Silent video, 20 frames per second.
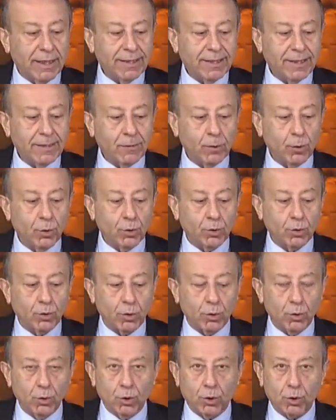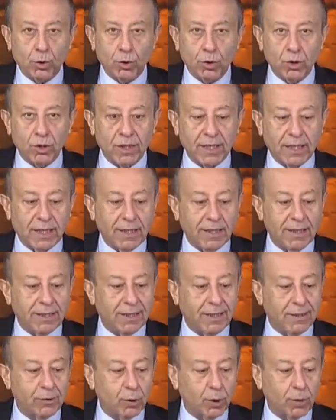703 sayılı
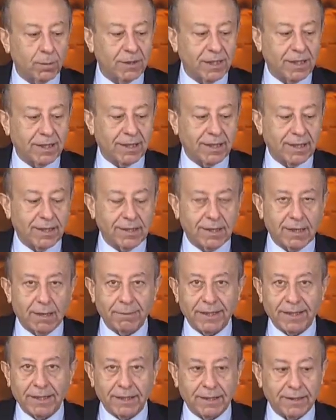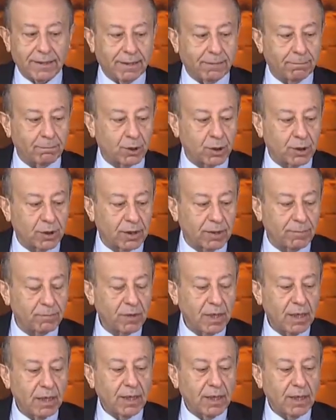kanun hükmünde kararname yayınlanmıştı.